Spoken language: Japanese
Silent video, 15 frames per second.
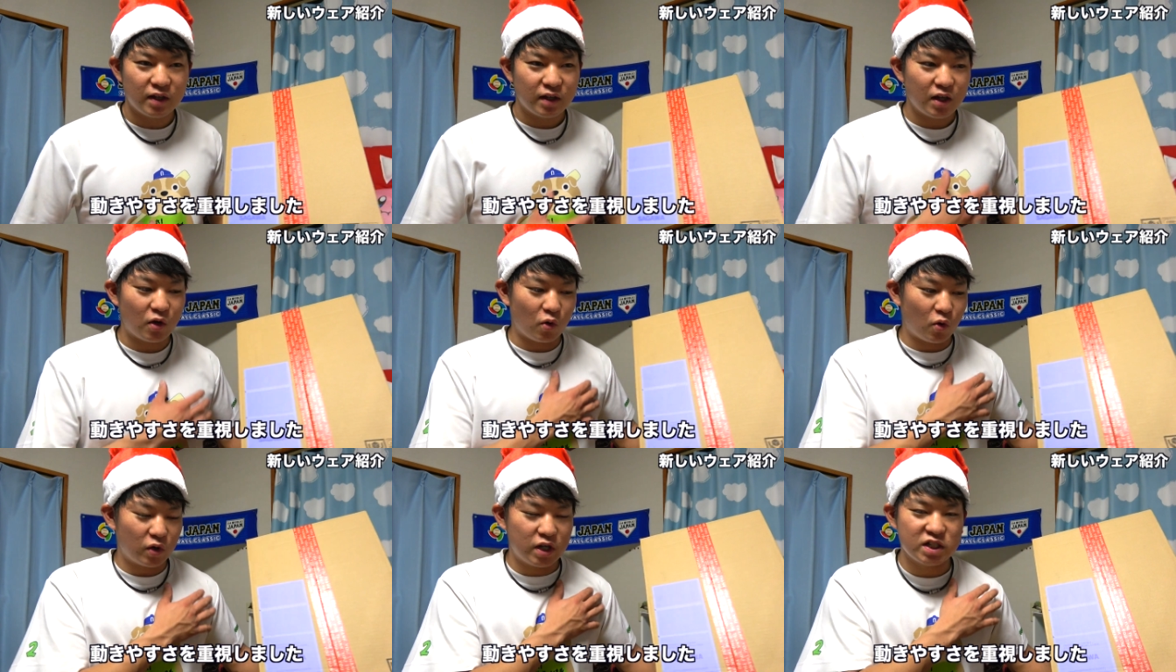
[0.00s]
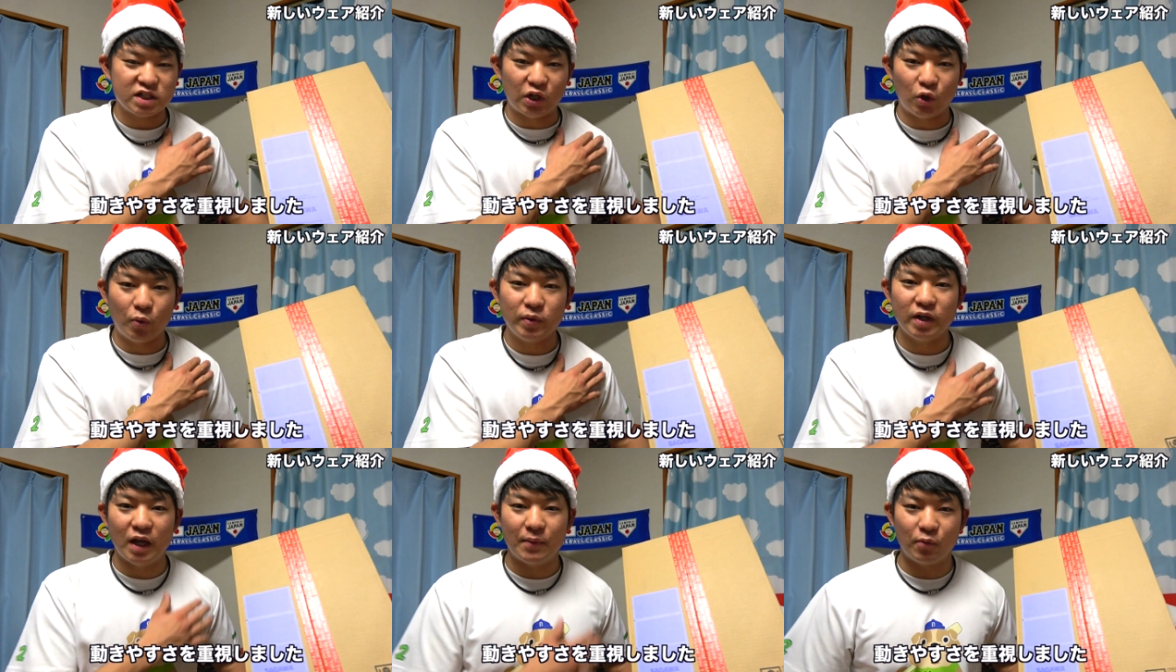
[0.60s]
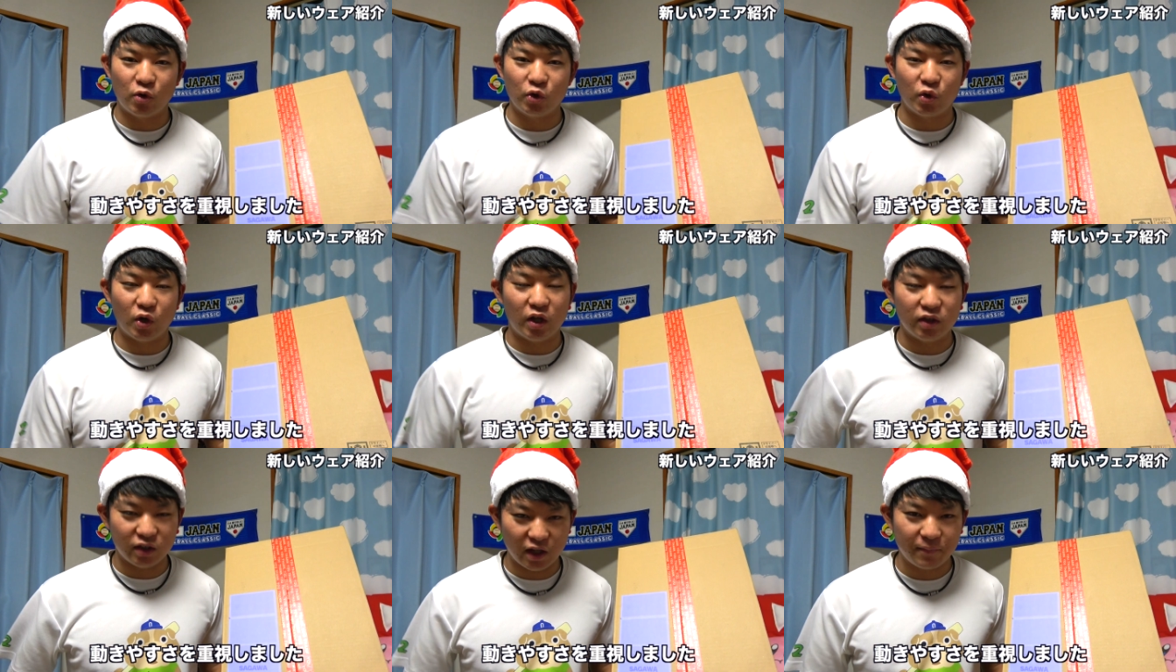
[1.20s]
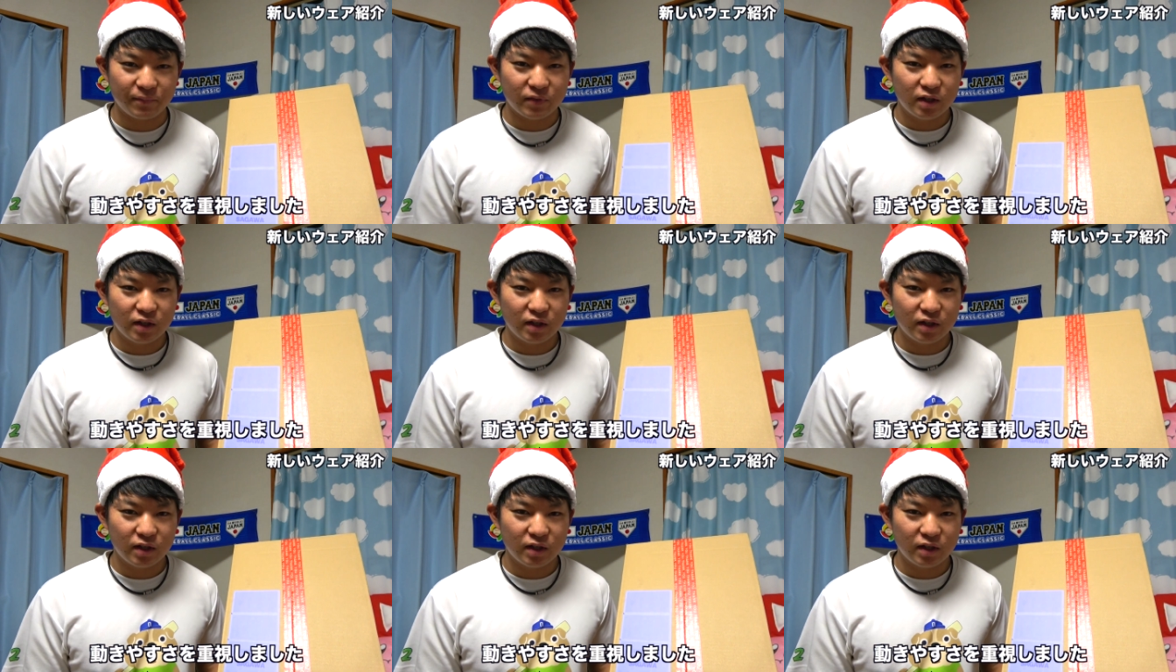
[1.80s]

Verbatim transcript: 結構こう生地が伸びないものとかって